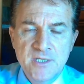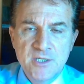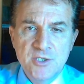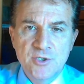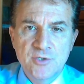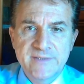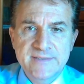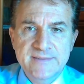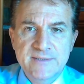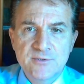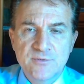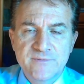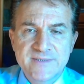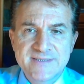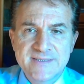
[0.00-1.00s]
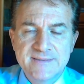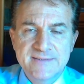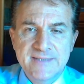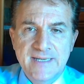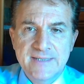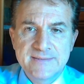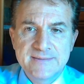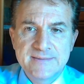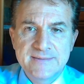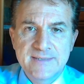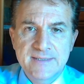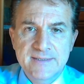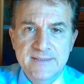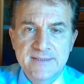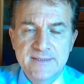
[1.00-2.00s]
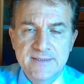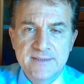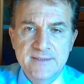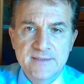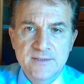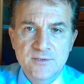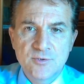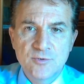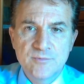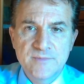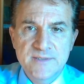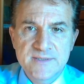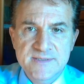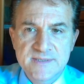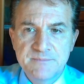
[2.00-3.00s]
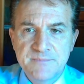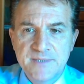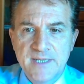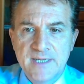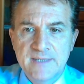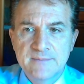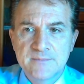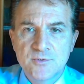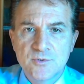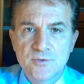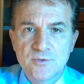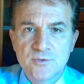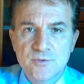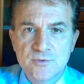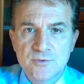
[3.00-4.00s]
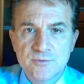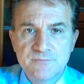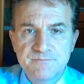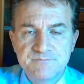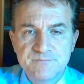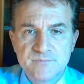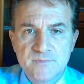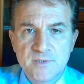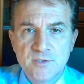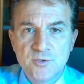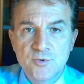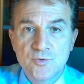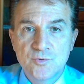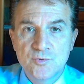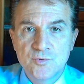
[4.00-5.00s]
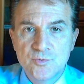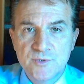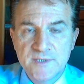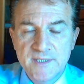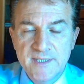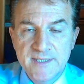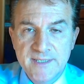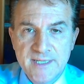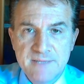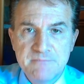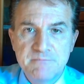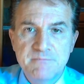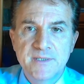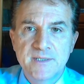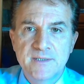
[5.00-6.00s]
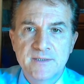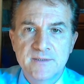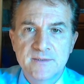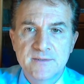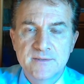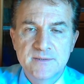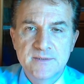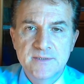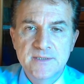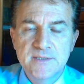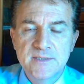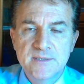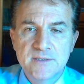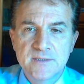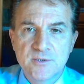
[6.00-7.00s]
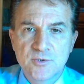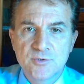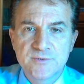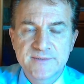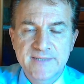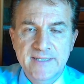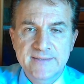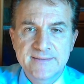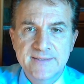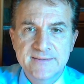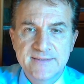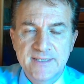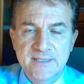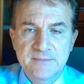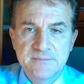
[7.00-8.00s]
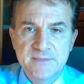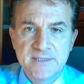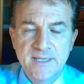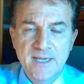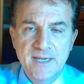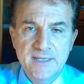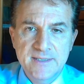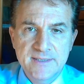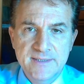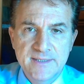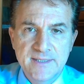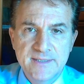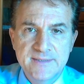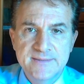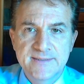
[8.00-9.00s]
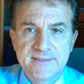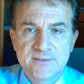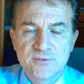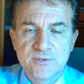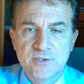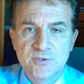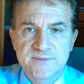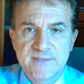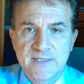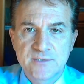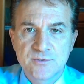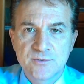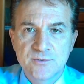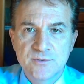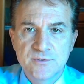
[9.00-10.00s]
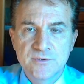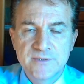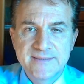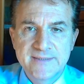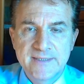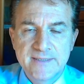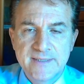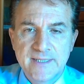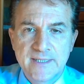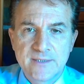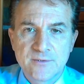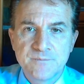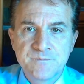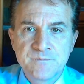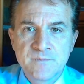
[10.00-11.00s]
9970 che, eh, come sappiamo, ehm, tutelerebbe eh, i, contratti a termine anche all'interno dello Stato italiano.